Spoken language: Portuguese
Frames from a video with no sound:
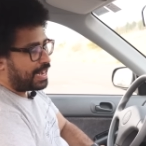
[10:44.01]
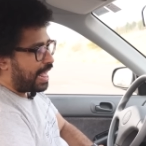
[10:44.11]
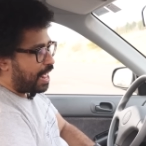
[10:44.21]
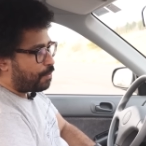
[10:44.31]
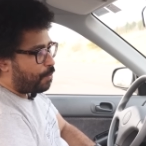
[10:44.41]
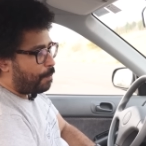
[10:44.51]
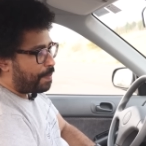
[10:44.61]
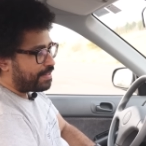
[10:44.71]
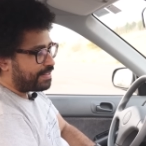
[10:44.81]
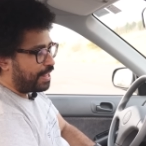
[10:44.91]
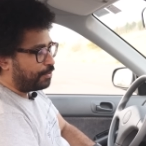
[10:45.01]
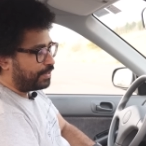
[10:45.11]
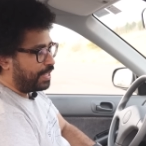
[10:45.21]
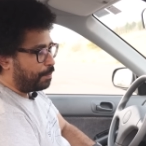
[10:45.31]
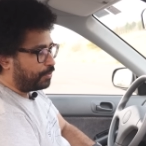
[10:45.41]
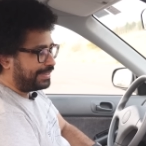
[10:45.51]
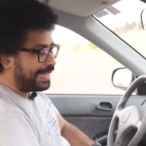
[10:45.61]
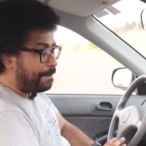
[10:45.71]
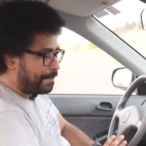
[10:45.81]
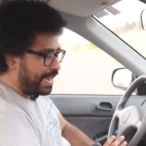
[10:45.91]
claro, com o passar do tempo
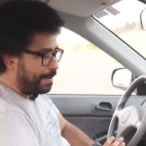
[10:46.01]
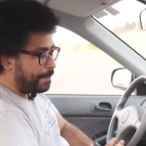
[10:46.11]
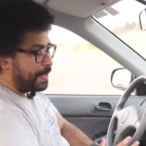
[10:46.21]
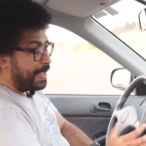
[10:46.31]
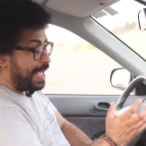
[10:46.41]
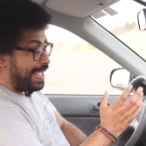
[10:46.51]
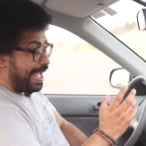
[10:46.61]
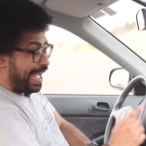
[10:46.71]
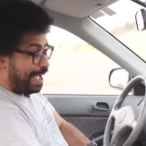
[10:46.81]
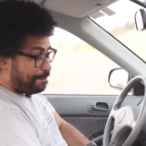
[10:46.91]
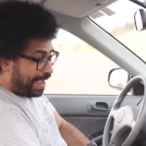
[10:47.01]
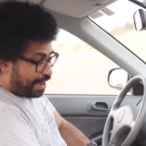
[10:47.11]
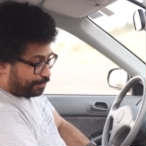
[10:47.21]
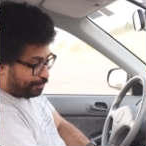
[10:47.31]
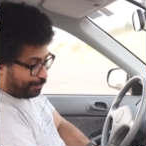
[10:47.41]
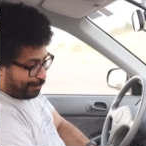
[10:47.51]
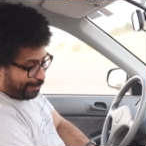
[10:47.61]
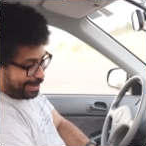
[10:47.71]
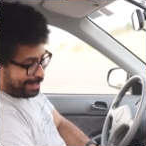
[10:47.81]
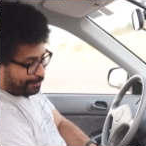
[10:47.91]
também. Abaixo,
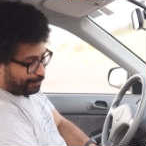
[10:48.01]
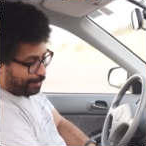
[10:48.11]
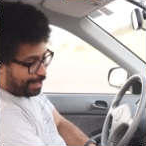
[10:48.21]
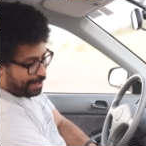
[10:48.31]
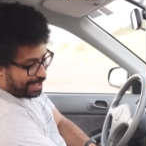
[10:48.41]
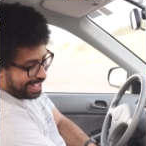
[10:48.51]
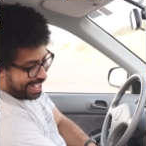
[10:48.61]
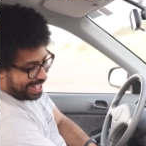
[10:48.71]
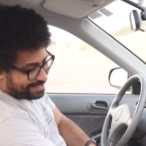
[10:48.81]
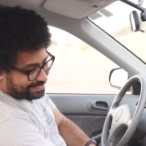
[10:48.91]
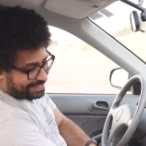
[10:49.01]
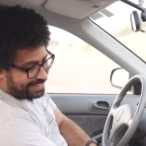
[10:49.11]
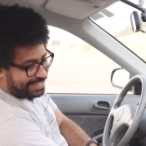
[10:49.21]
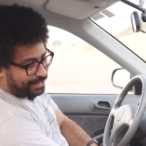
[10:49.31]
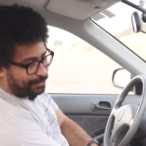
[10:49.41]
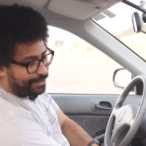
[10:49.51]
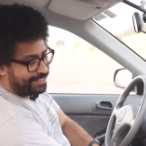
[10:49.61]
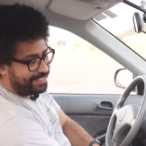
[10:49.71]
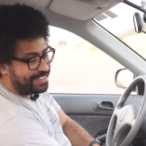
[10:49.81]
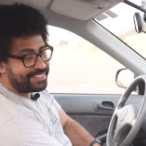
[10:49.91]
olha só,
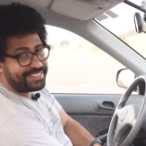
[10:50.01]
acendedor de